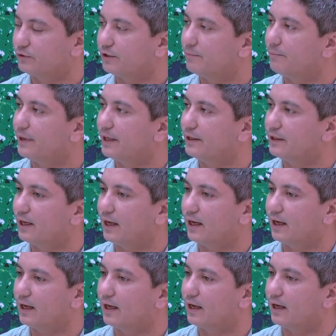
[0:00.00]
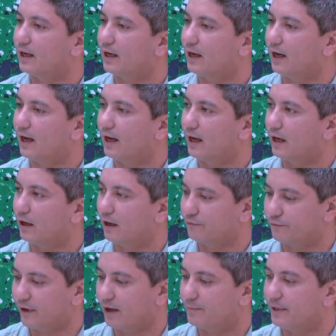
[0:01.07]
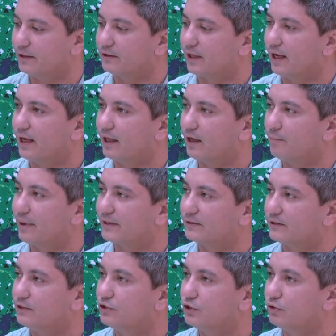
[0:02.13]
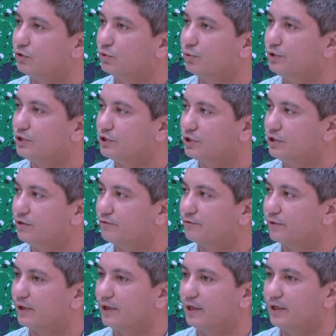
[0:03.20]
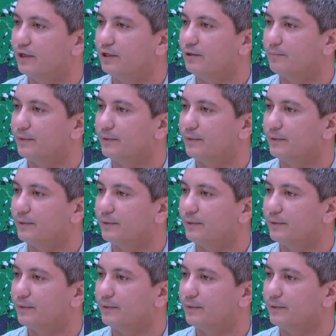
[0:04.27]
também a, a ferramenta ela é bastante intuitiva e